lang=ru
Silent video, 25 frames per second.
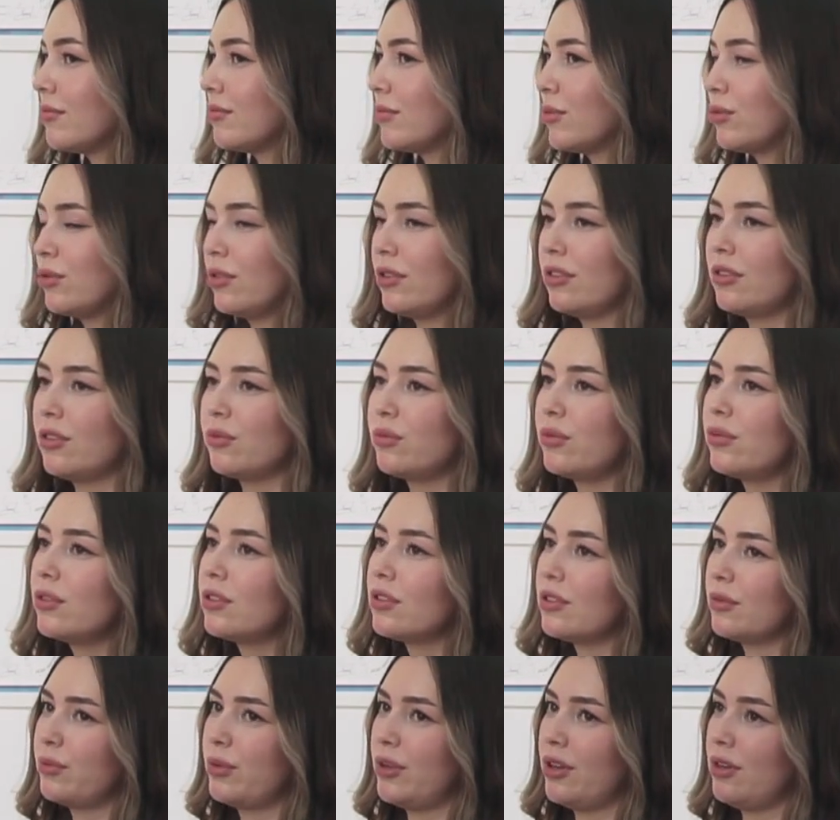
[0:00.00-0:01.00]
Но это
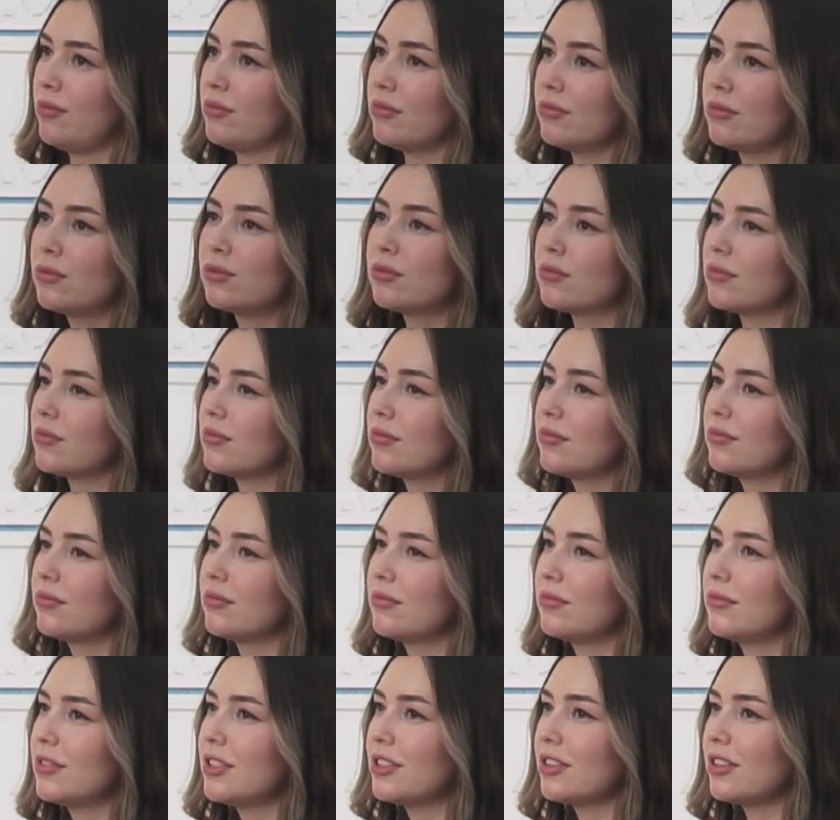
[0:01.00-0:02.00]
было прям, ну,
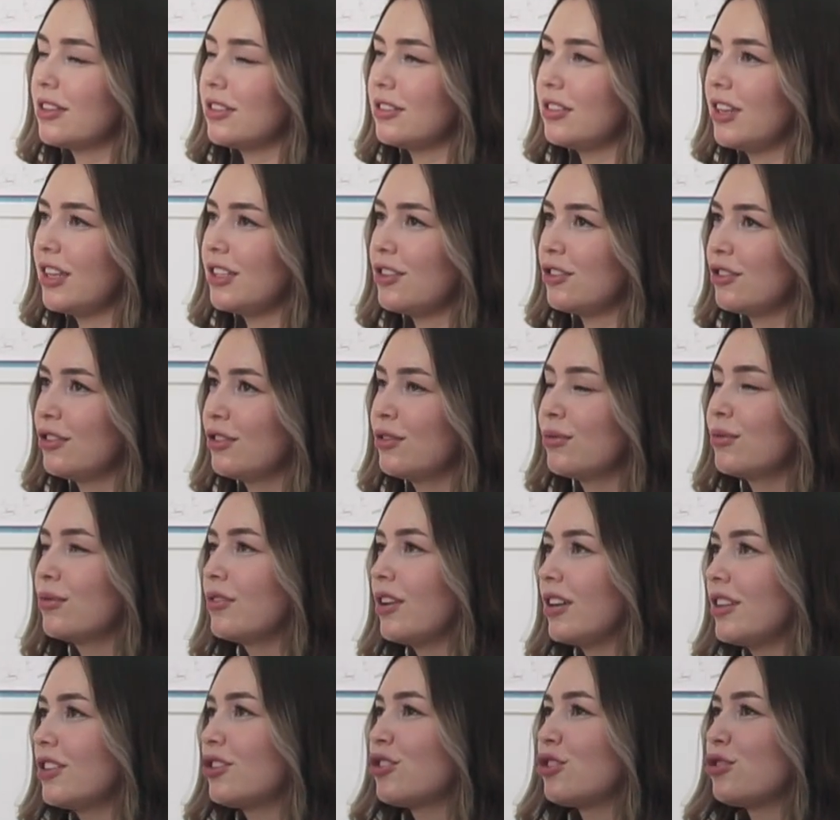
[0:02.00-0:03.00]
не сказать, ну,
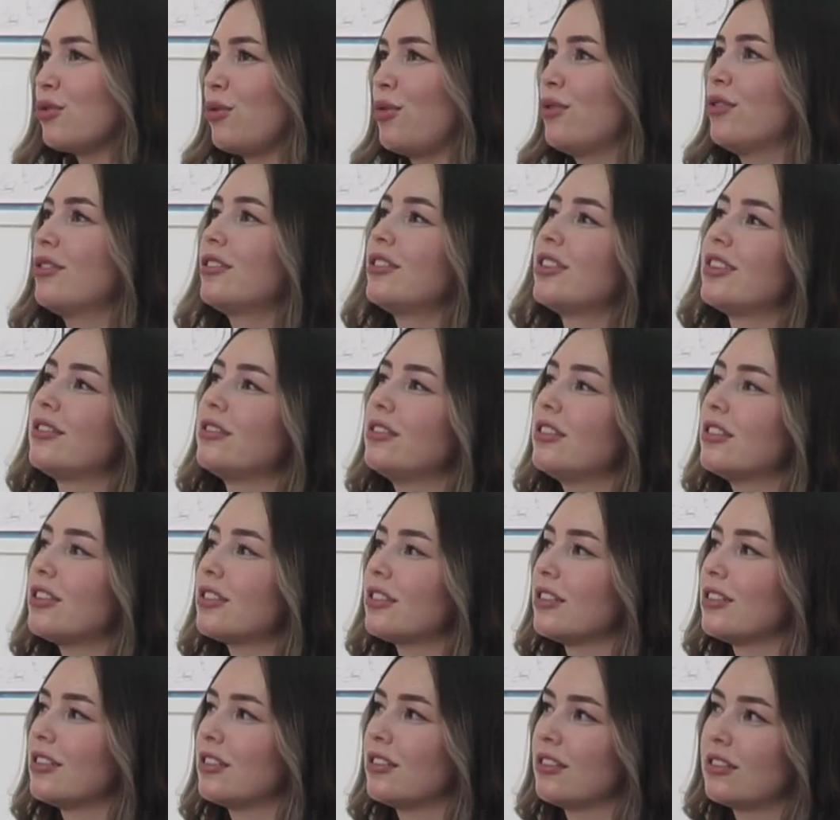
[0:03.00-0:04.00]
как шок,
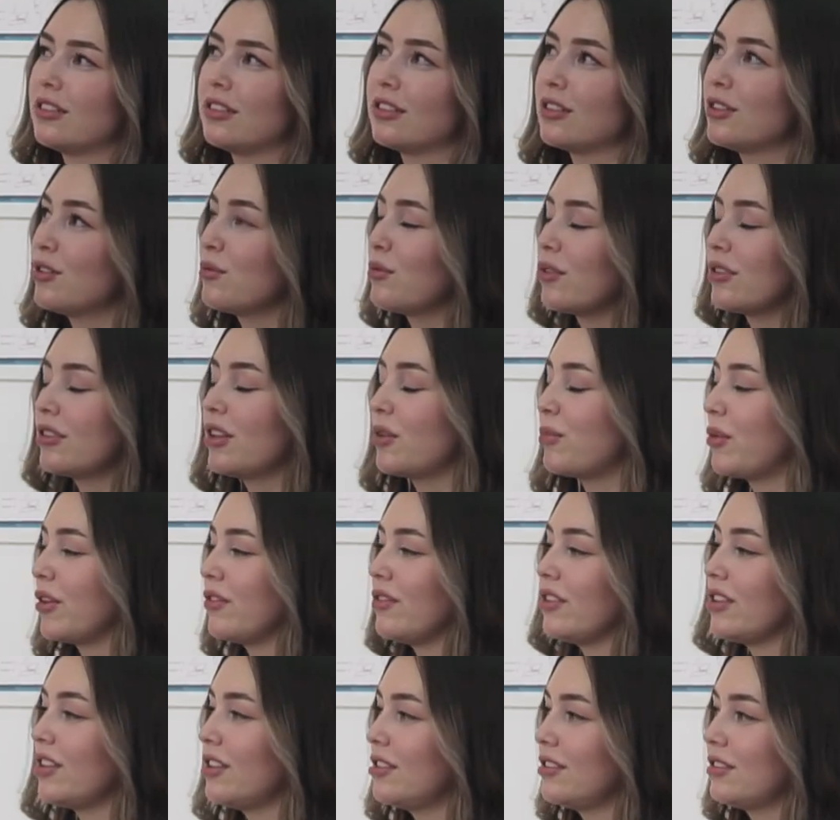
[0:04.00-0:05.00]
наверное, я такая не могла
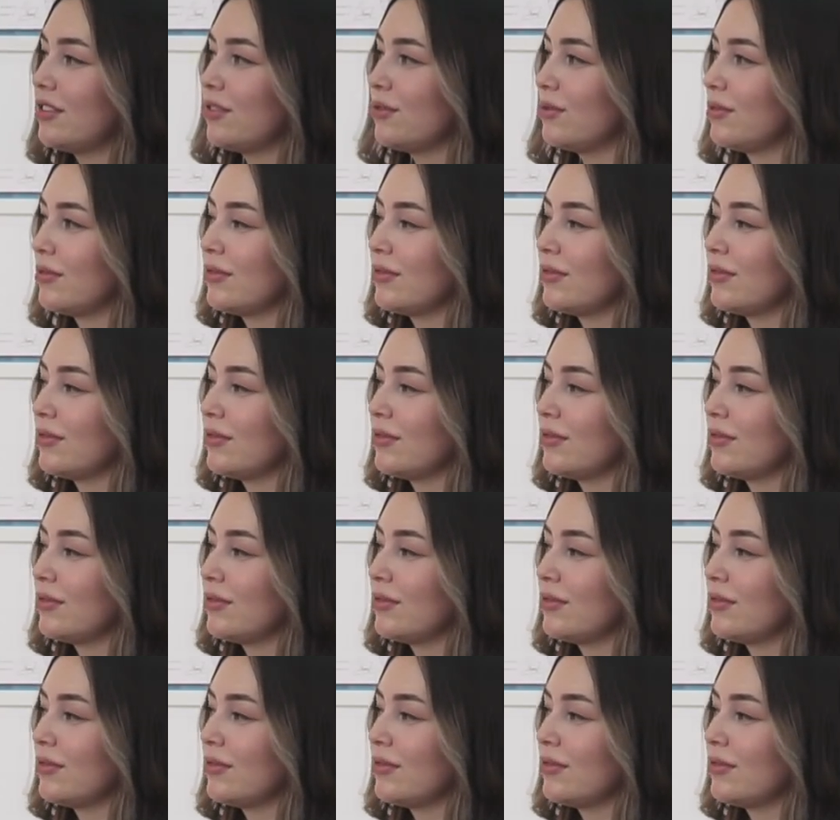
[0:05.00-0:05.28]
поверить.